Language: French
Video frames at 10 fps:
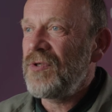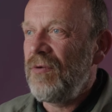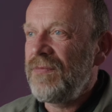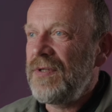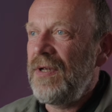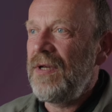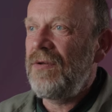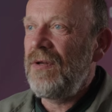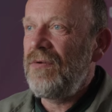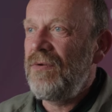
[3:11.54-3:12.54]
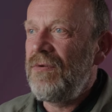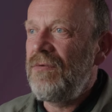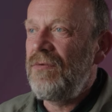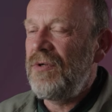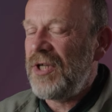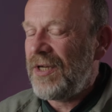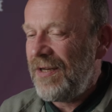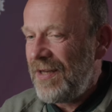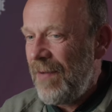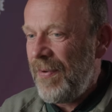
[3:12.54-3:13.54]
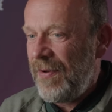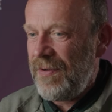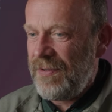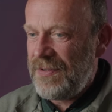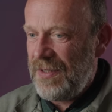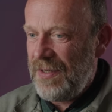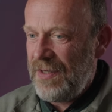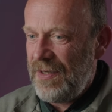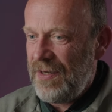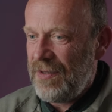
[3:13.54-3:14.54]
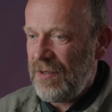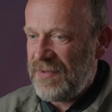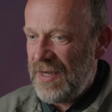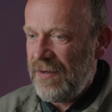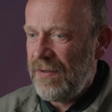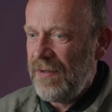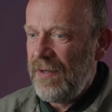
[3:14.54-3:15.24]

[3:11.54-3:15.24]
ensemble. Et chaque étape, c'est comme ça